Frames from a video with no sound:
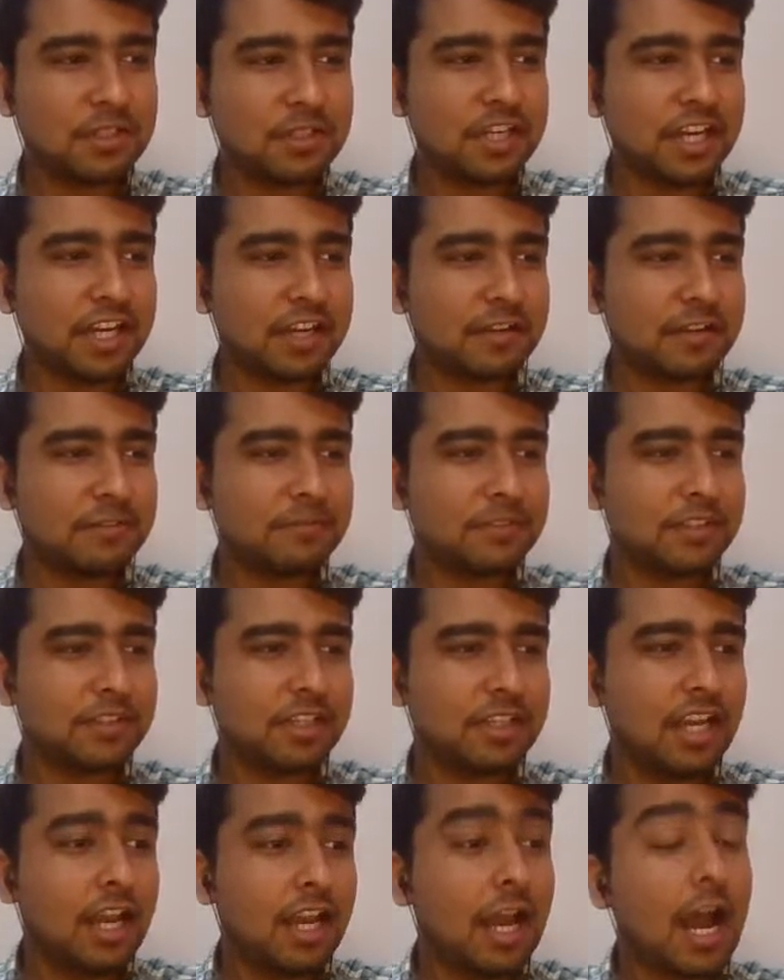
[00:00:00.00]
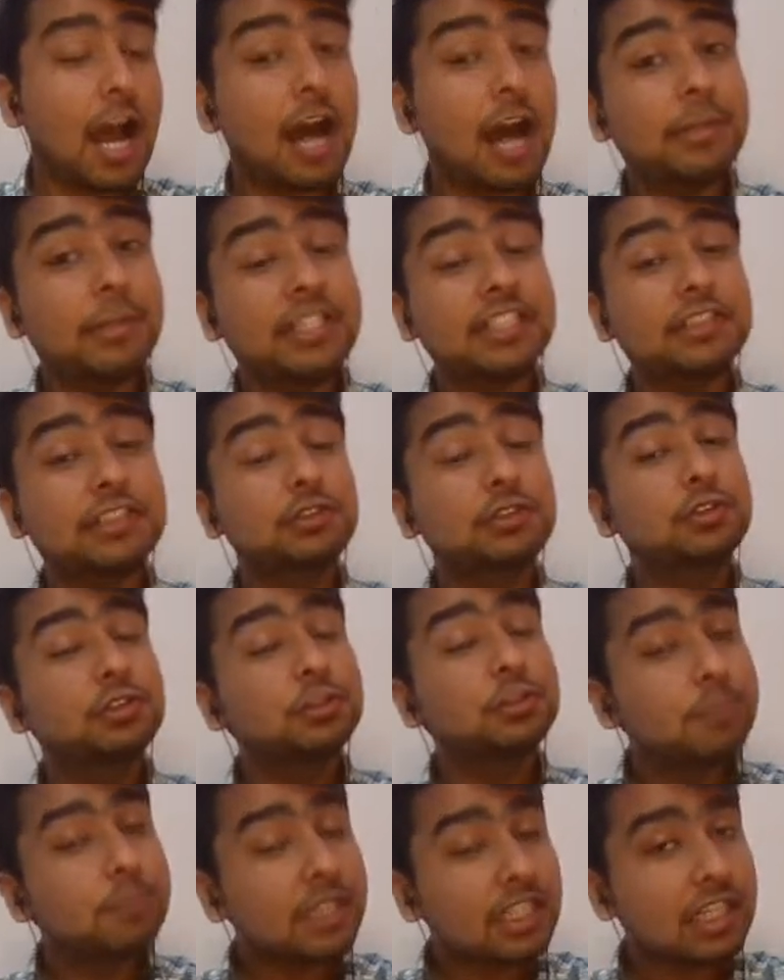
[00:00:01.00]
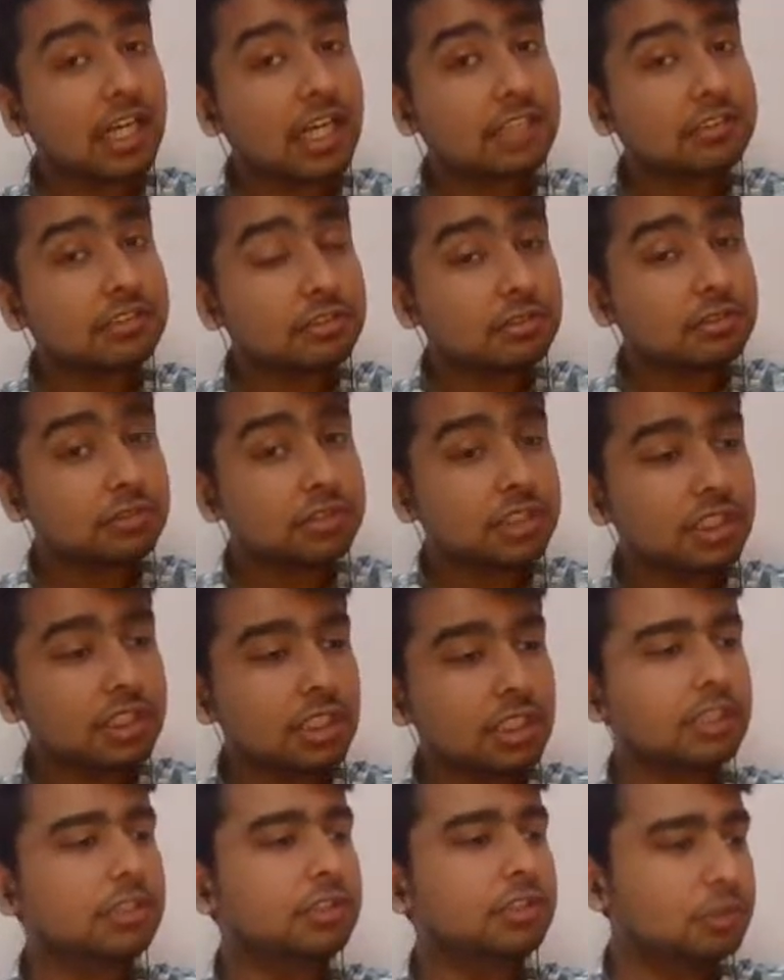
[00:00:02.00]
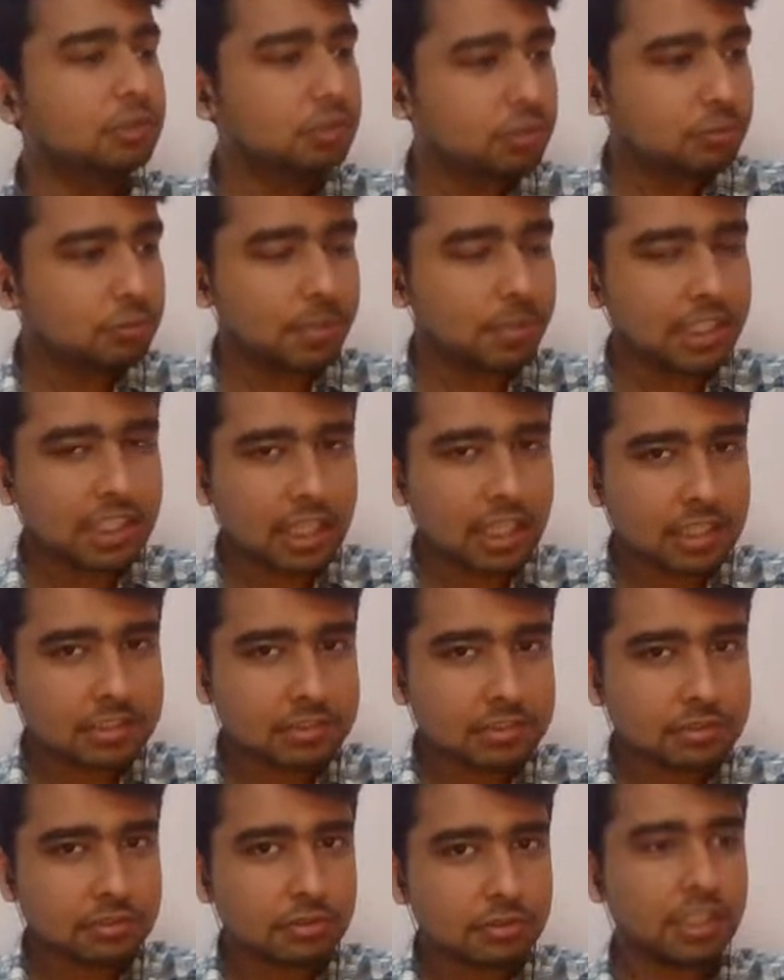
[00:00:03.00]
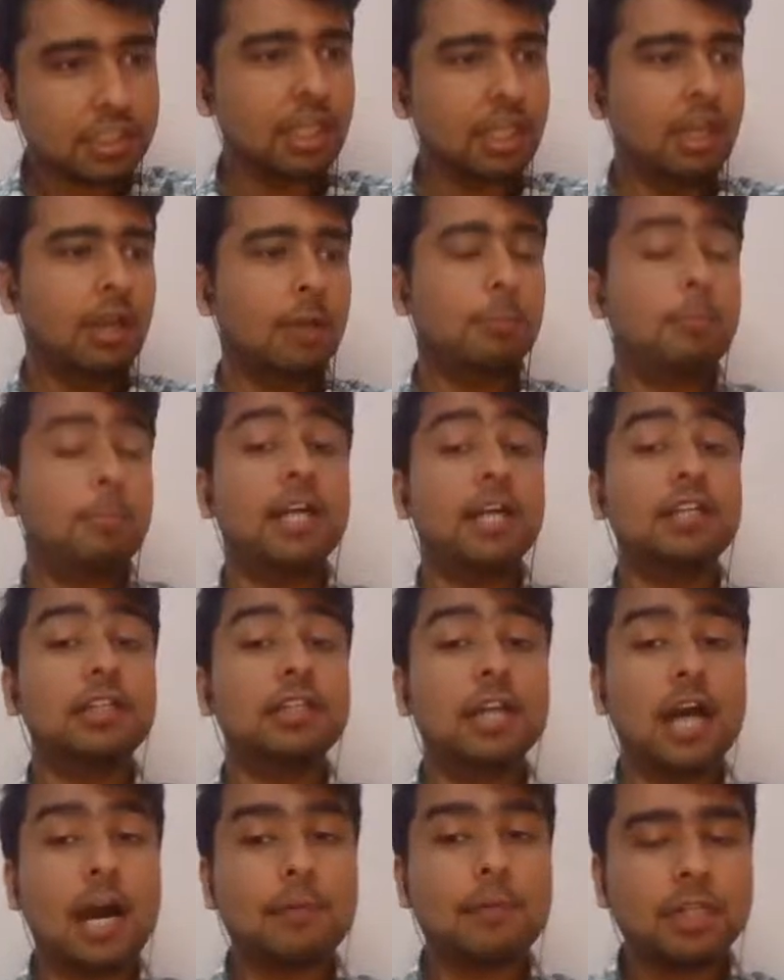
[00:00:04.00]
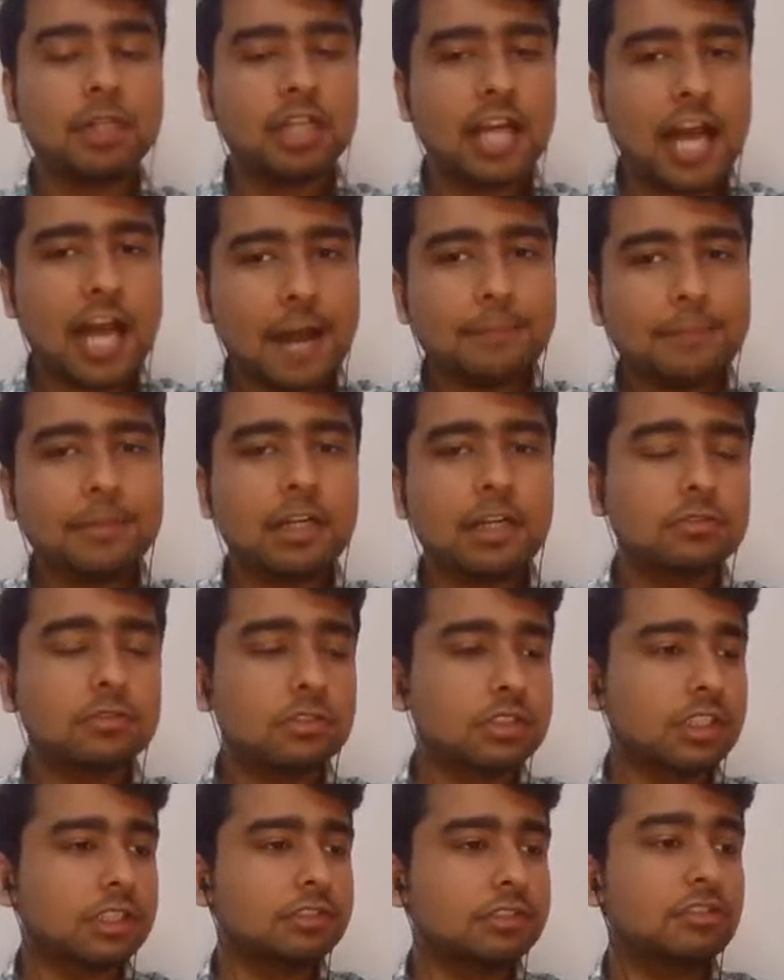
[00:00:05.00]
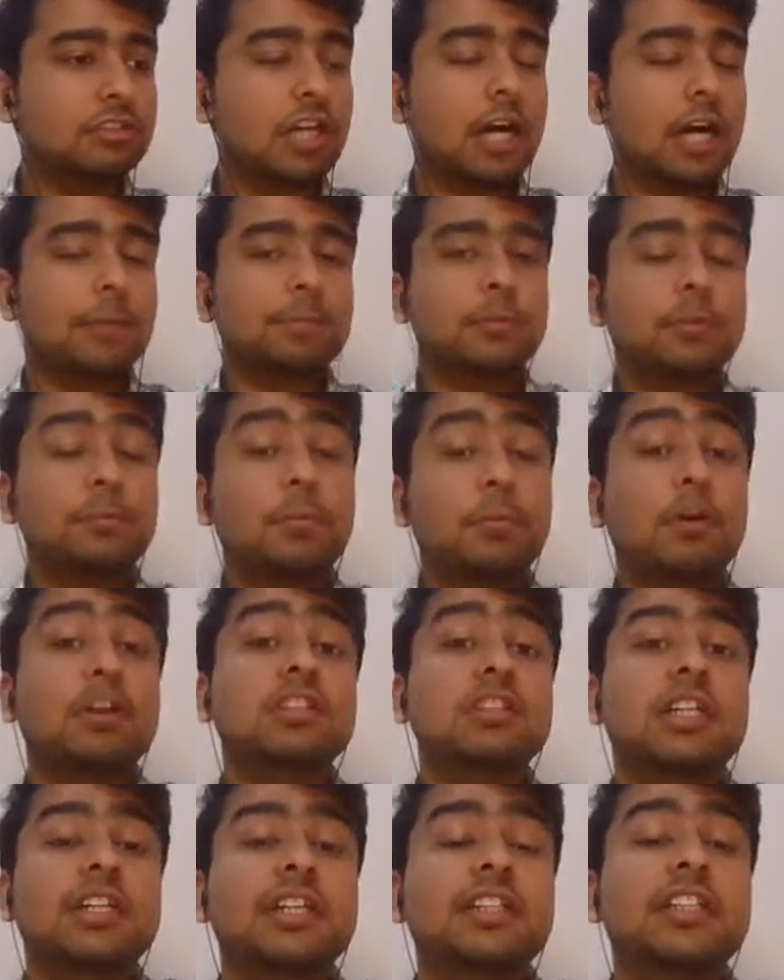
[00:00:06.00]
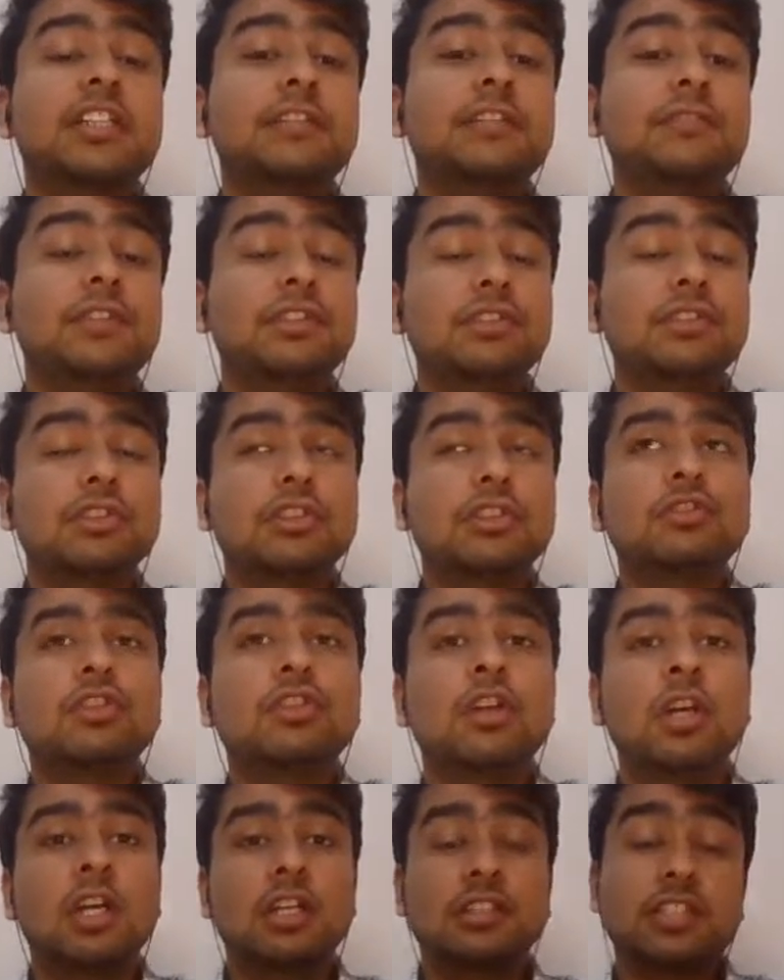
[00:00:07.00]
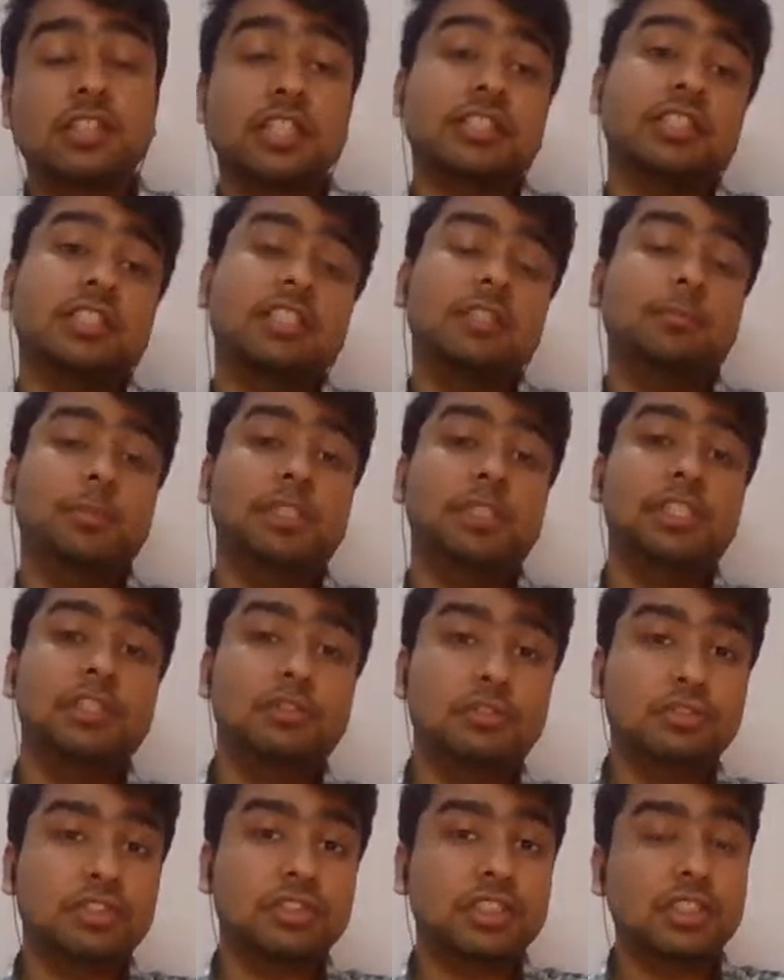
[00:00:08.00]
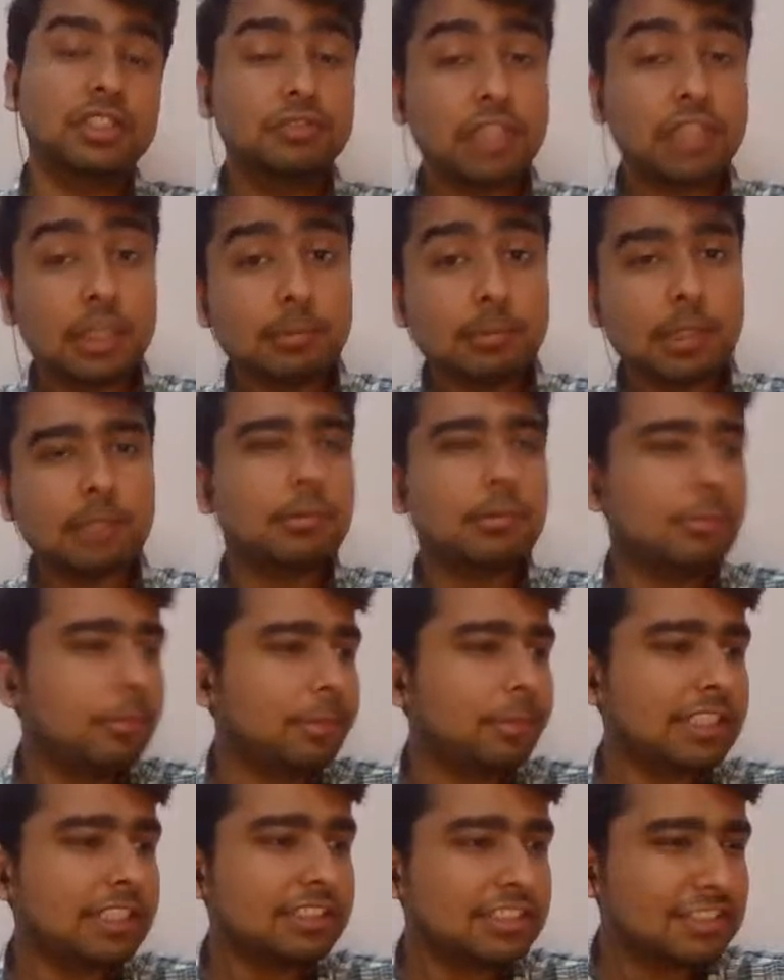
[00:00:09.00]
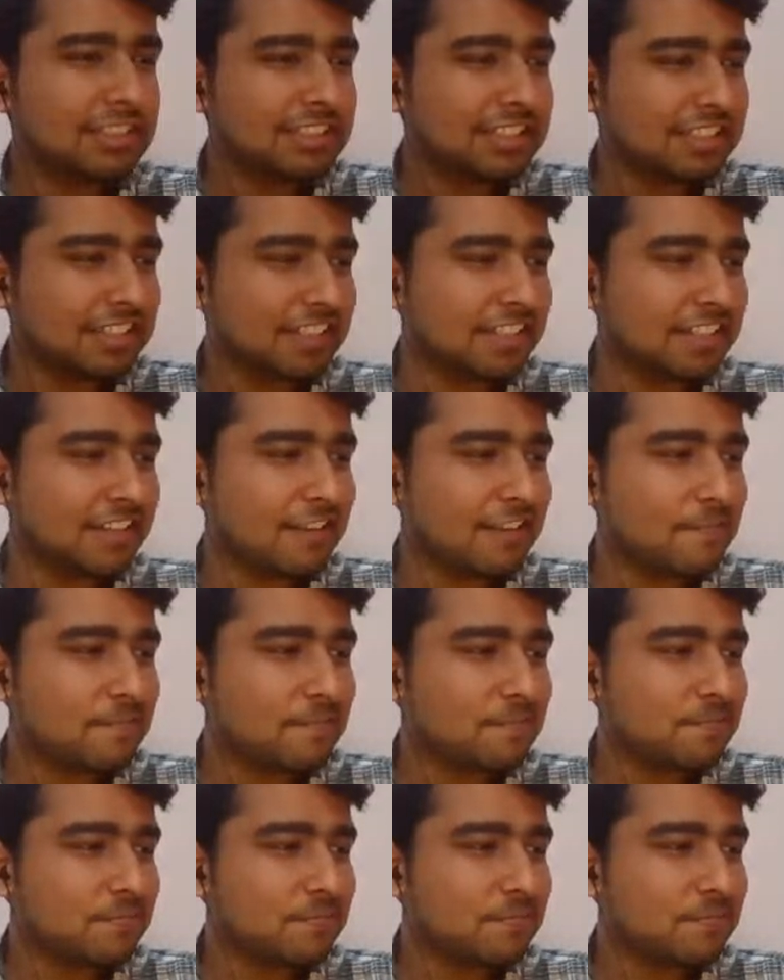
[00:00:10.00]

ओके हाँ बेटा यूट्यूब पे क्लासेस होंगी यूट्यूब पे क्लासेस होंगी बट आप अगर ऐप डाउनलोड करते हो तो आपको बहुत सारे नए फीचर्स जैसे कि मिनी कोर्सेस है उनके बारे में भी पता चलते रहेगा